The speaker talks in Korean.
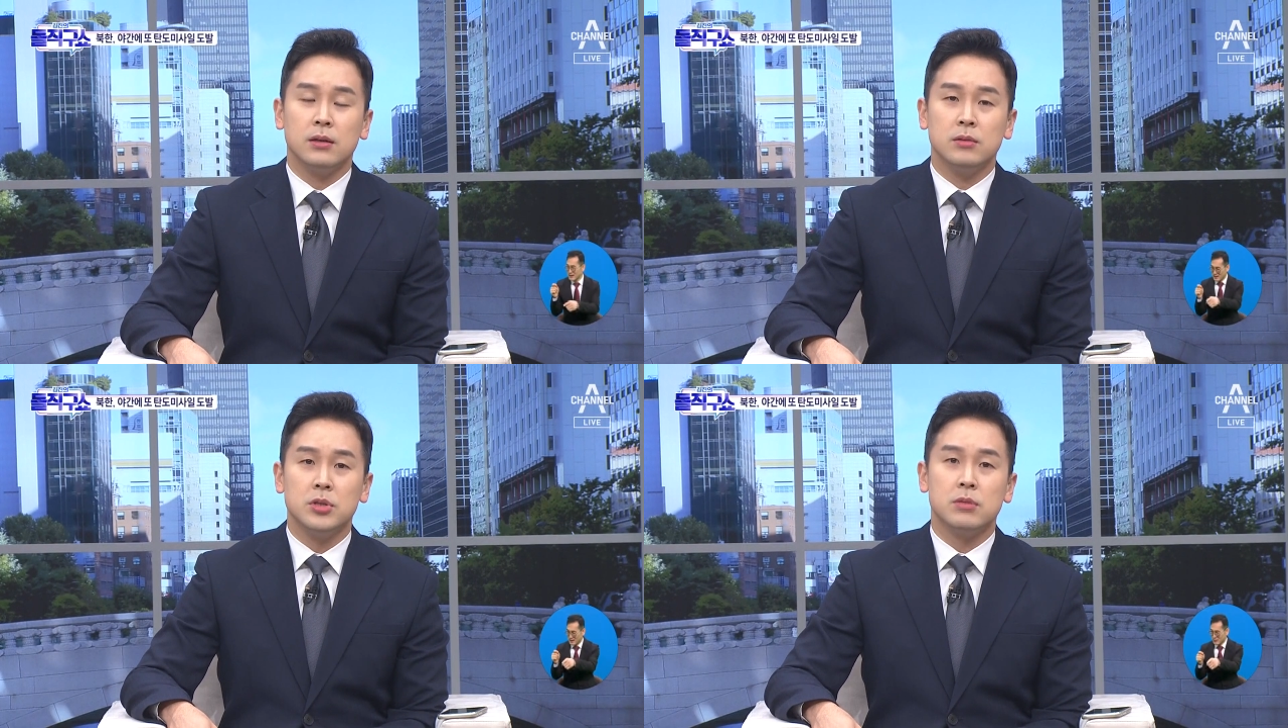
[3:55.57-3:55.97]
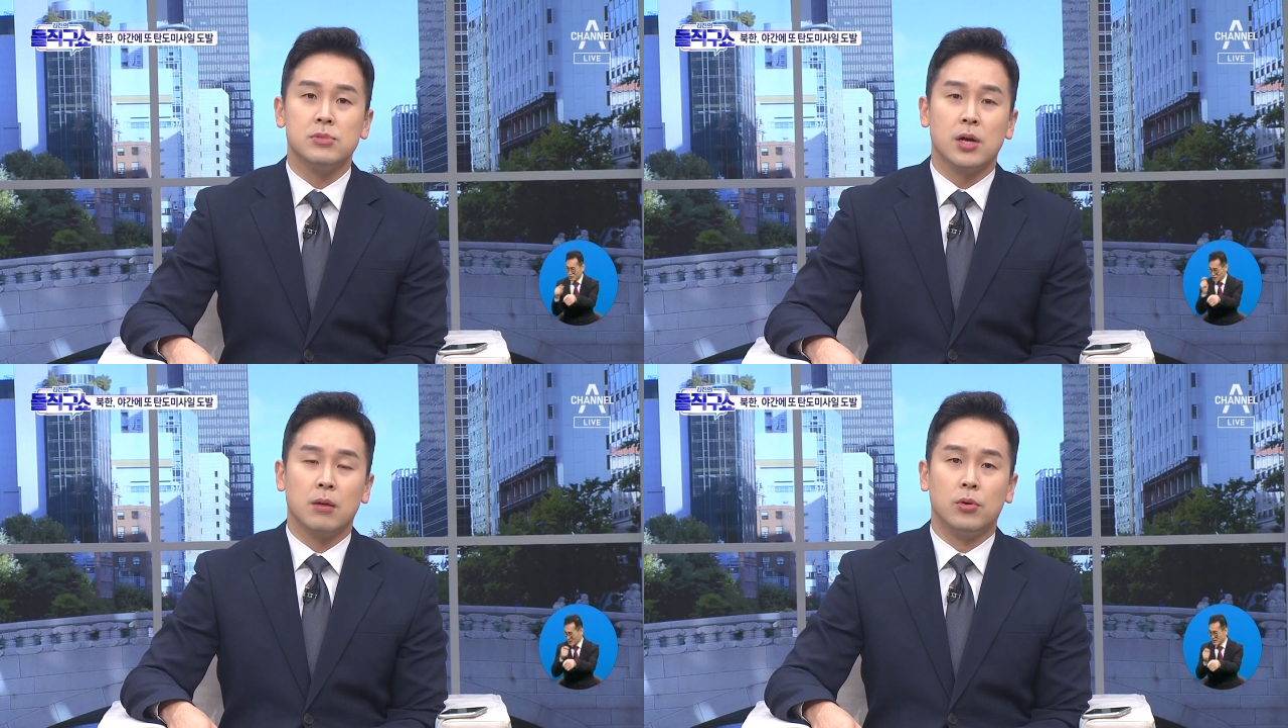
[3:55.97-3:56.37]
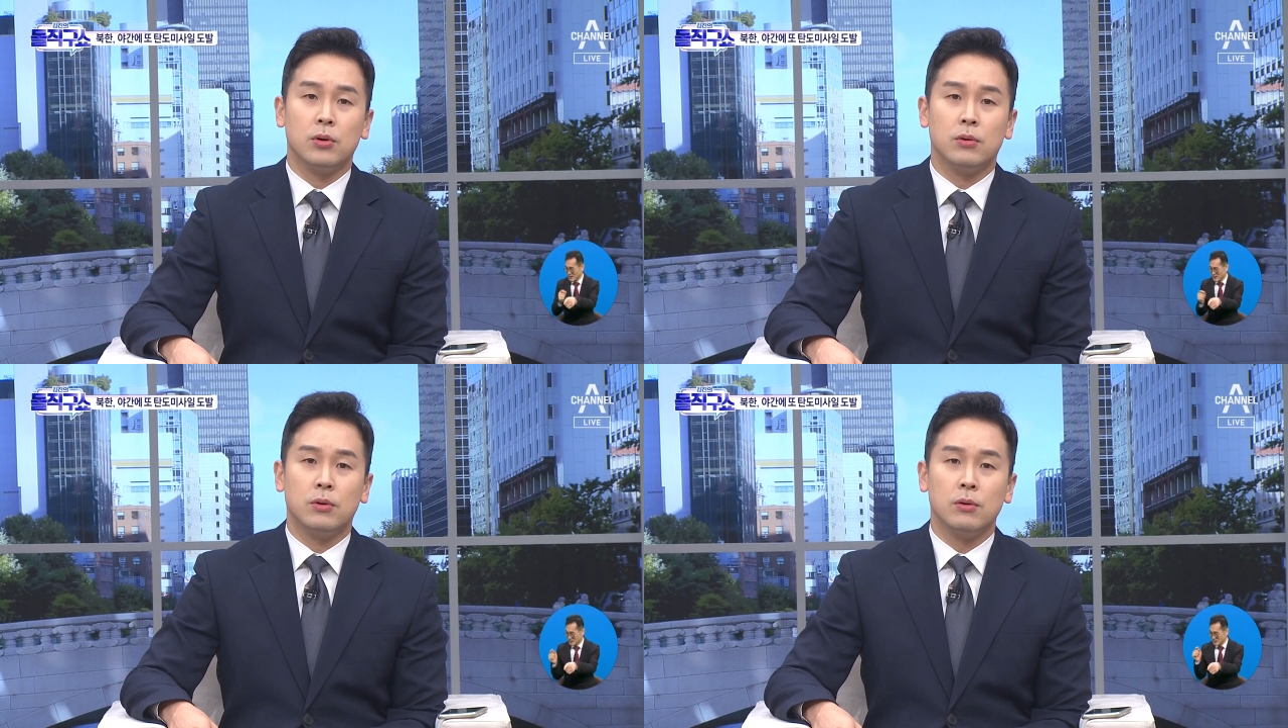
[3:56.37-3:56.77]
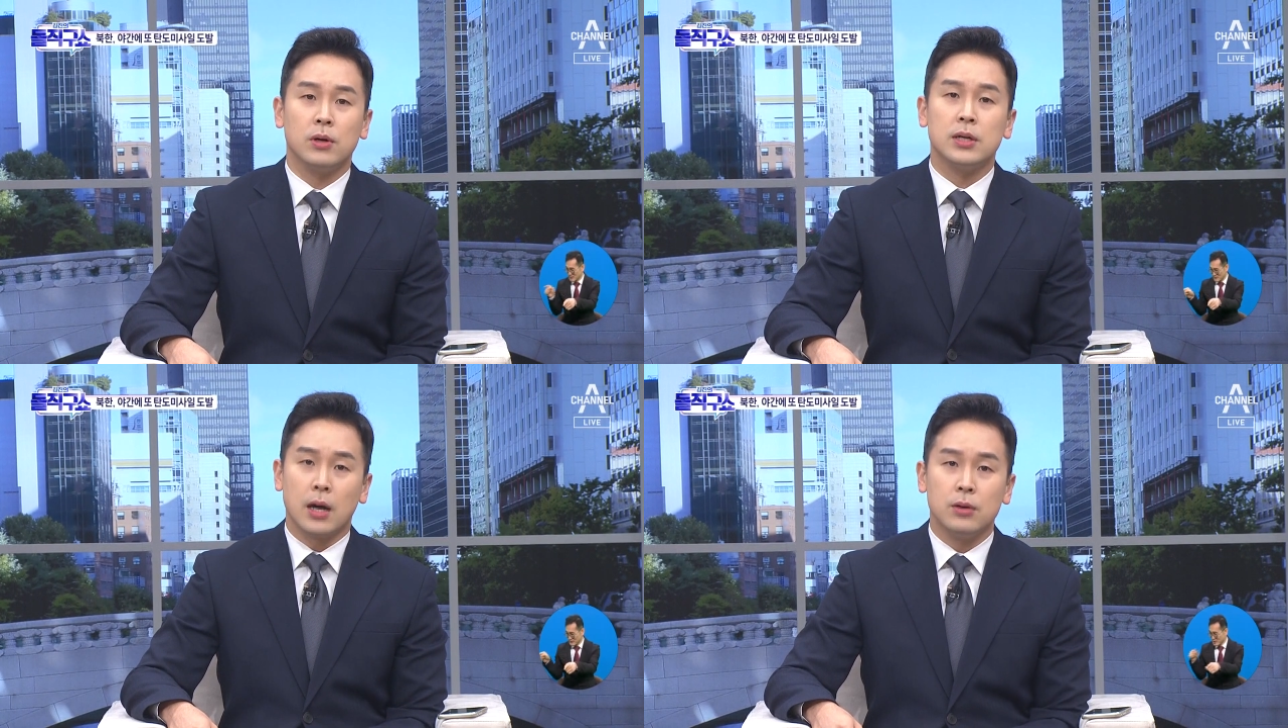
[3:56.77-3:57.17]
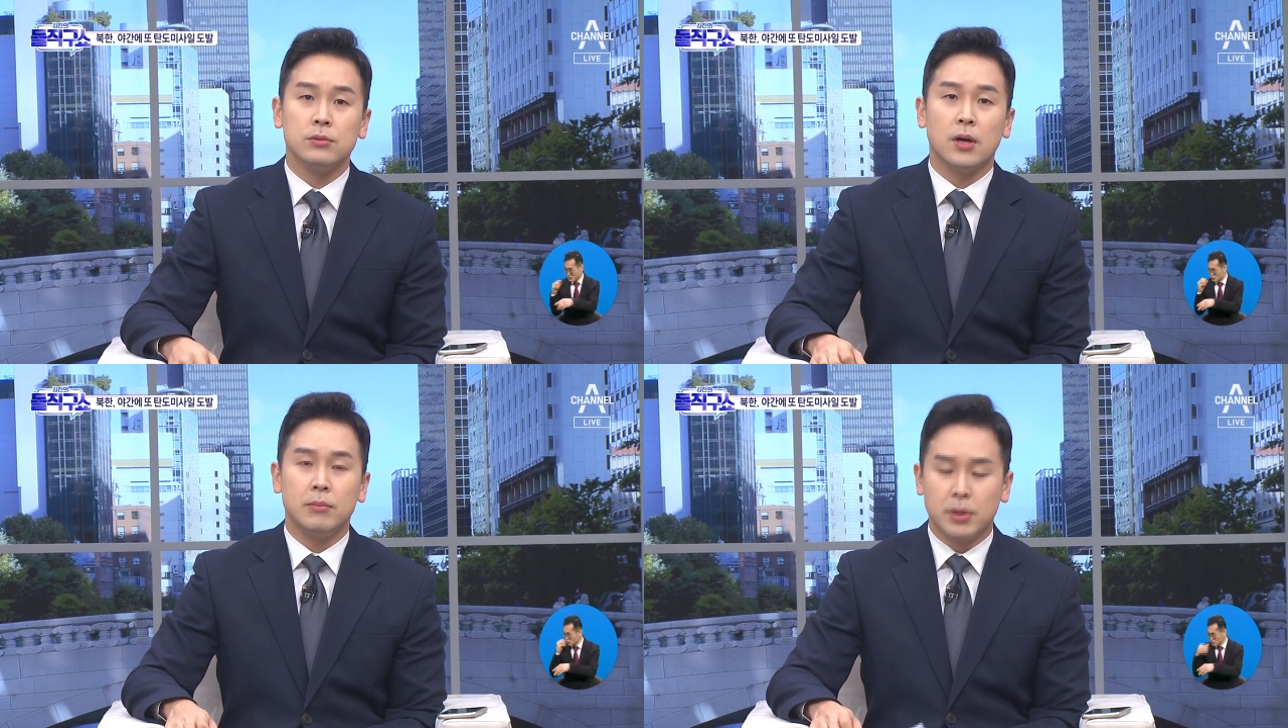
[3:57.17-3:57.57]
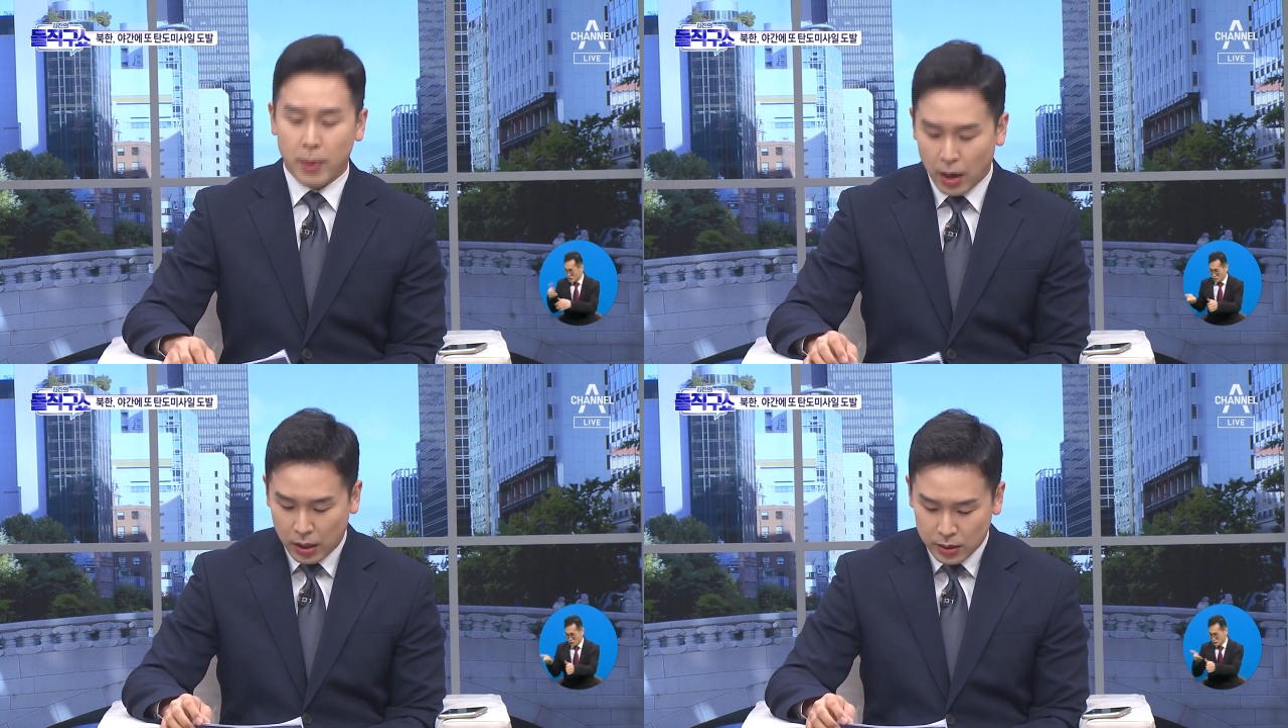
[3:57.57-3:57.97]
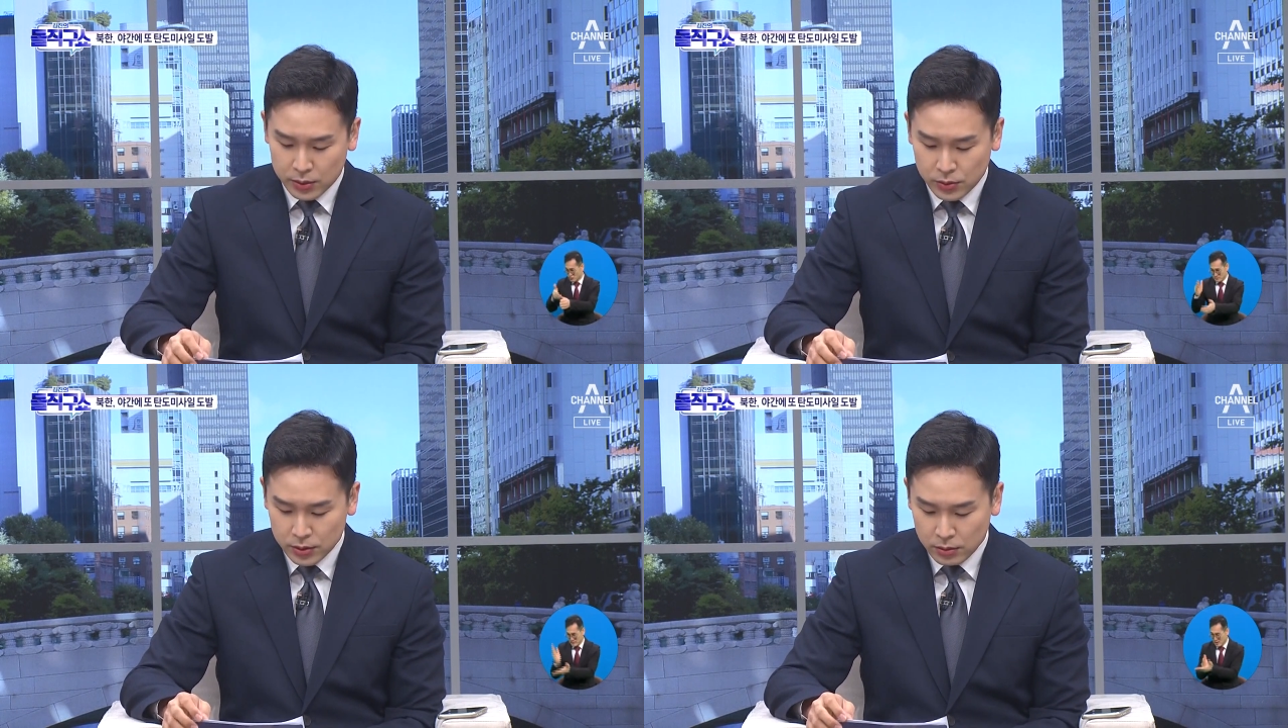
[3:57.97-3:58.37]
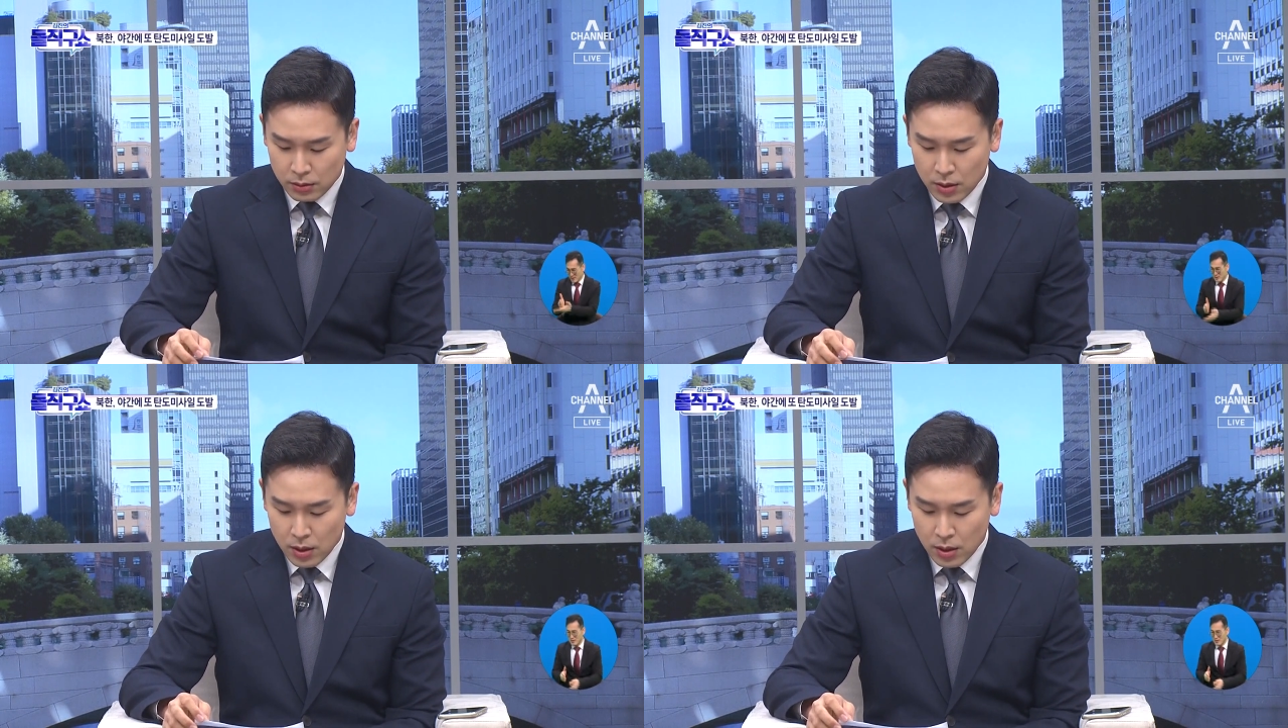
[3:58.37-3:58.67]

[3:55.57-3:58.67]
의미심장해 보이고 그 가운데 미 백악관에서는